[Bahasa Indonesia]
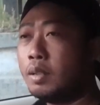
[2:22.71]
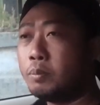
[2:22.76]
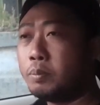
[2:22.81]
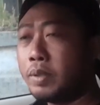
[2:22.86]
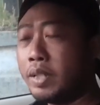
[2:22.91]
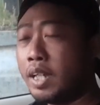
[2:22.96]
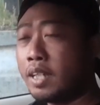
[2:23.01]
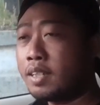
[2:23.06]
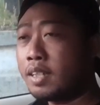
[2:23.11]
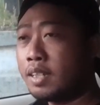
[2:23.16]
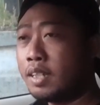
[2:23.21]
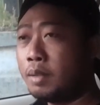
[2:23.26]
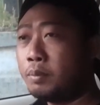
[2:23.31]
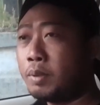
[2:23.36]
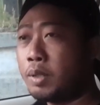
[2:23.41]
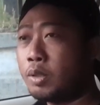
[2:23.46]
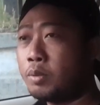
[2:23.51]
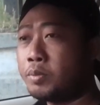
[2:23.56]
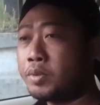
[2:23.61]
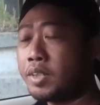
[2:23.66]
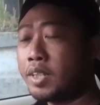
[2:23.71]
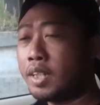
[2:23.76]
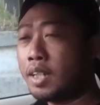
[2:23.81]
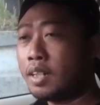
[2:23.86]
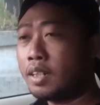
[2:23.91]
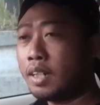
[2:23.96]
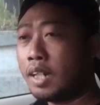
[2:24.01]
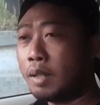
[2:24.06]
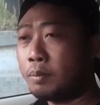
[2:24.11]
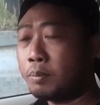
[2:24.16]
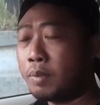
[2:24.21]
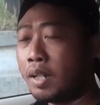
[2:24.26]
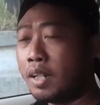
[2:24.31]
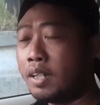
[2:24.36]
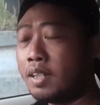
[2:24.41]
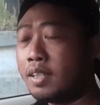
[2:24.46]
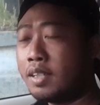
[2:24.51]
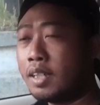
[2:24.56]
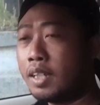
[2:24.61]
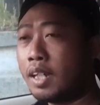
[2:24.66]
biasanya batu mustika
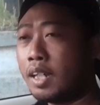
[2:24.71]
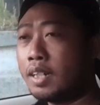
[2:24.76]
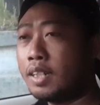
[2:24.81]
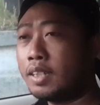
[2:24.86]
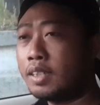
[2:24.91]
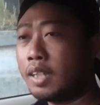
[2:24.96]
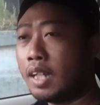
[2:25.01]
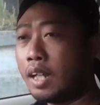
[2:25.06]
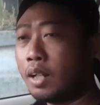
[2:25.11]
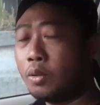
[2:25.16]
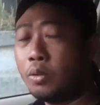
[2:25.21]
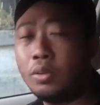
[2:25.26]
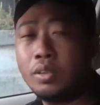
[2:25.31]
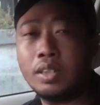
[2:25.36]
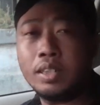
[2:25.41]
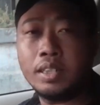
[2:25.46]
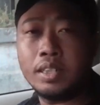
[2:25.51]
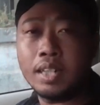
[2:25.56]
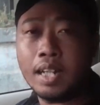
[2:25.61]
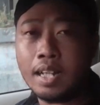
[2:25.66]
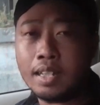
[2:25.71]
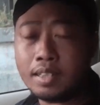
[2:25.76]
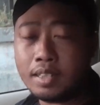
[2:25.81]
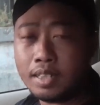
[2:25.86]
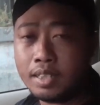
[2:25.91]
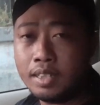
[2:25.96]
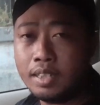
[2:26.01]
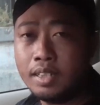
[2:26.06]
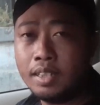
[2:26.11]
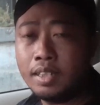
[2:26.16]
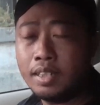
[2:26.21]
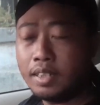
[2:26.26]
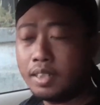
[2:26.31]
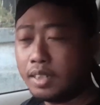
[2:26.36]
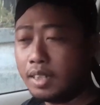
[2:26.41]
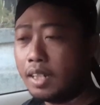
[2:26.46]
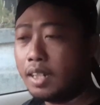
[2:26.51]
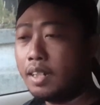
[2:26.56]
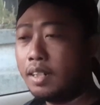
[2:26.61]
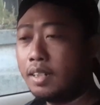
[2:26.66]
kelapa jika ditaruh di nasi
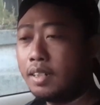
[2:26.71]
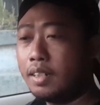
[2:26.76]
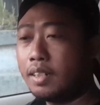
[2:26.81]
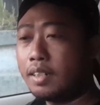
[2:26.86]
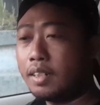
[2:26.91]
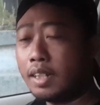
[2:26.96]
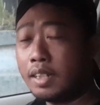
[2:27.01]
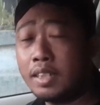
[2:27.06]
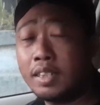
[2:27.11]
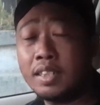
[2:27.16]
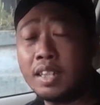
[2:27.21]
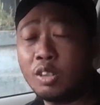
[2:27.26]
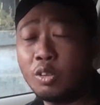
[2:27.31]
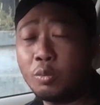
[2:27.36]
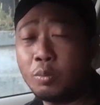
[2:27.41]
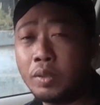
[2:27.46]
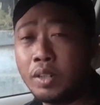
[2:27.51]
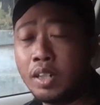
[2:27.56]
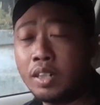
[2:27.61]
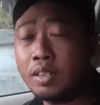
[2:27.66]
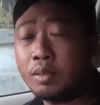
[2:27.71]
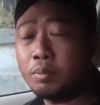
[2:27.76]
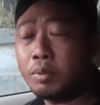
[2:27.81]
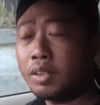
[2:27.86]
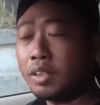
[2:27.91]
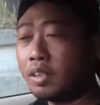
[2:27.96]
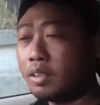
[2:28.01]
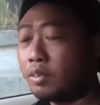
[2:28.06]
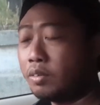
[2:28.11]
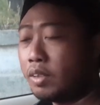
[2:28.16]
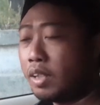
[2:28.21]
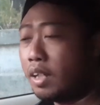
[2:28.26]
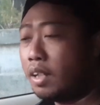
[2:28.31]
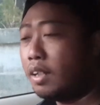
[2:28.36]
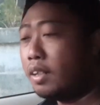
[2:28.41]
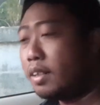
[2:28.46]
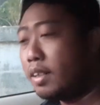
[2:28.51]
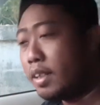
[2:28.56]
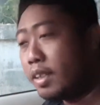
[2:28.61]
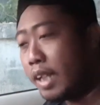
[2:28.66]
ya nasi satu piring seperti itu
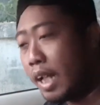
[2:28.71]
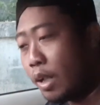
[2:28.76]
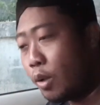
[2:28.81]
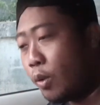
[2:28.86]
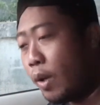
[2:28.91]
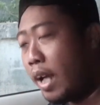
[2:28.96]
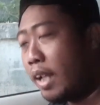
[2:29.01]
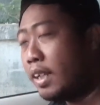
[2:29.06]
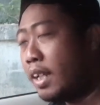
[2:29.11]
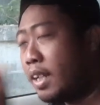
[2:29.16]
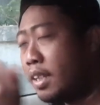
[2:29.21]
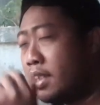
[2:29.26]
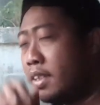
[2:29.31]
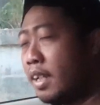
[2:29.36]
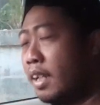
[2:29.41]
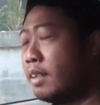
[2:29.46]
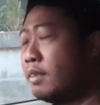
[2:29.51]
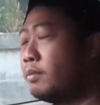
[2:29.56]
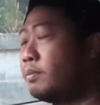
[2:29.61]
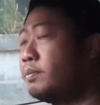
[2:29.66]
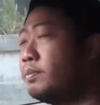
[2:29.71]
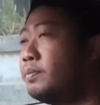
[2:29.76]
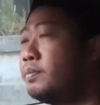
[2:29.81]
ya ditaruh atasnya